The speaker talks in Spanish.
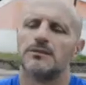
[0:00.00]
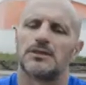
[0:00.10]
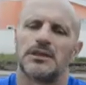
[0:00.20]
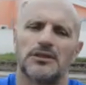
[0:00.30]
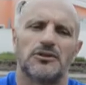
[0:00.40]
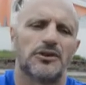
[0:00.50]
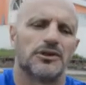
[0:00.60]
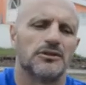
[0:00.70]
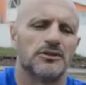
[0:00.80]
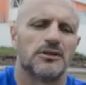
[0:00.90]
Sí, yo
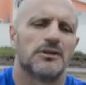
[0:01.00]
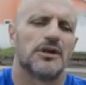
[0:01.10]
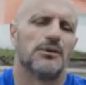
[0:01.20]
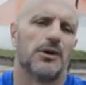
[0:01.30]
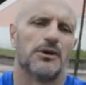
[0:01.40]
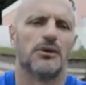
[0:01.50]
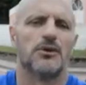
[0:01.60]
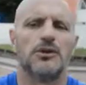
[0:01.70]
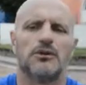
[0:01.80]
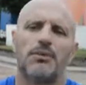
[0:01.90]
creo, yo creo que, bueno, los
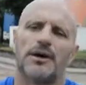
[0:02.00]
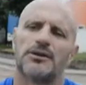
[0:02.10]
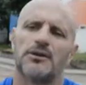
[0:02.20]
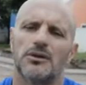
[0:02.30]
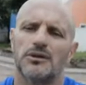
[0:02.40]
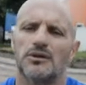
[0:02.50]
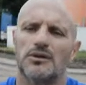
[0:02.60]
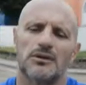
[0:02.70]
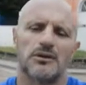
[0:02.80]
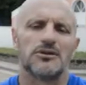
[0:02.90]
últimos
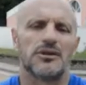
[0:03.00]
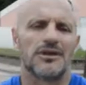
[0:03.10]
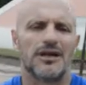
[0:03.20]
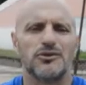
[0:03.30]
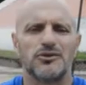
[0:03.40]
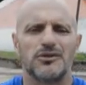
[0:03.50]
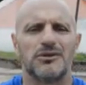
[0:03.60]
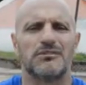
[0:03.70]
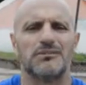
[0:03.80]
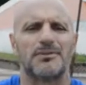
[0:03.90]
partidos, yo creo que hay
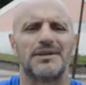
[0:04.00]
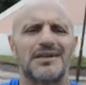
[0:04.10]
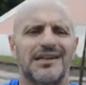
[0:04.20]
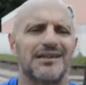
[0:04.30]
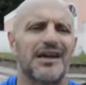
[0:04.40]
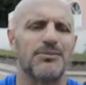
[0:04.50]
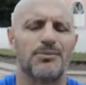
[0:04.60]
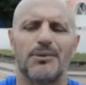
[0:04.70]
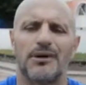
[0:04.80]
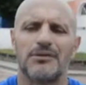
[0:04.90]
mucho, me parece que hay un,
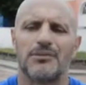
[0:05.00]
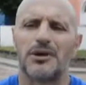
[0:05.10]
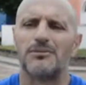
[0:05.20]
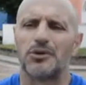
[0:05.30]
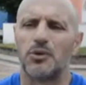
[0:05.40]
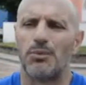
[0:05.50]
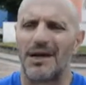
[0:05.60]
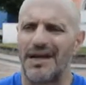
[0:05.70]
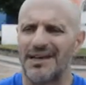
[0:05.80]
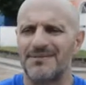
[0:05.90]
problema
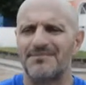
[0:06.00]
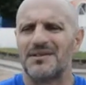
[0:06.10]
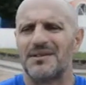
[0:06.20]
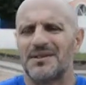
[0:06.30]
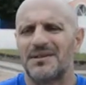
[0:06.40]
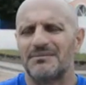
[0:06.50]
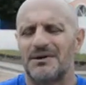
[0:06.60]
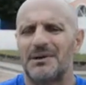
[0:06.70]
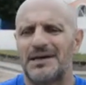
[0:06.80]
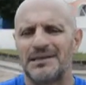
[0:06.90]
grupal ahí.
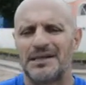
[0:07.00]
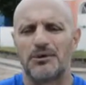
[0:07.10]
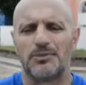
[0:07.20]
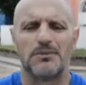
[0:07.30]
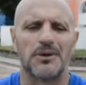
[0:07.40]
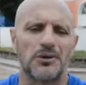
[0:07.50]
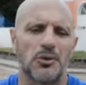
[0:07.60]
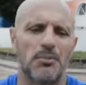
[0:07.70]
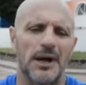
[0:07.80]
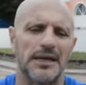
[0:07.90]
Me parece que hay un problema
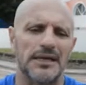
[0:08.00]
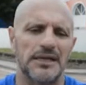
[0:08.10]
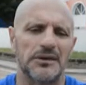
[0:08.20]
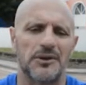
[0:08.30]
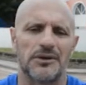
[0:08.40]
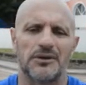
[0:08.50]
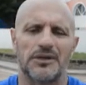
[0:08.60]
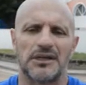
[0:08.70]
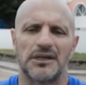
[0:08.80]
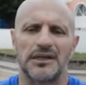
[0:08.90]
grupal y, bueno,
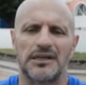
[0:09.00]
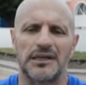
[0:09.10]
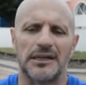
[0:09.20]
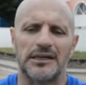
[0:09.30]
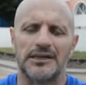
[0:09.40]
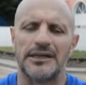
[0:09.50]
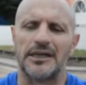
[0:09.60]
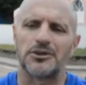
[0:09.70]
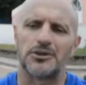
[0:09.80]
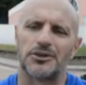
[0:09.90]
eh, el que tiene
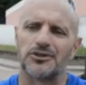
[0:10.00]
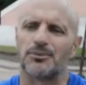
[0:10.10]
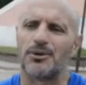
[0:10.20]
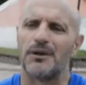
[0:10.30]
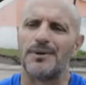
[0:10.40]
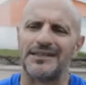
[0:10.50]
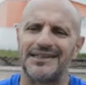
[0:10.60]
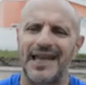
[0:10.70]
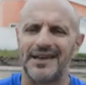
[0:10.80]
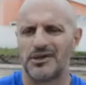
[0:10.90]
que solucionar esos problemas es el
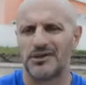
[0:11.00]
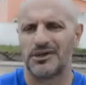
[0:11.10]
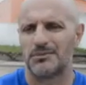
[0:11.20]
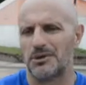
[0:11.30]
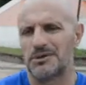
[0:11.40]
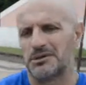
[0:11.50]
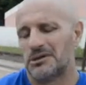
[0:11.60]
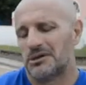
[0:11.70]
técnico en este momento.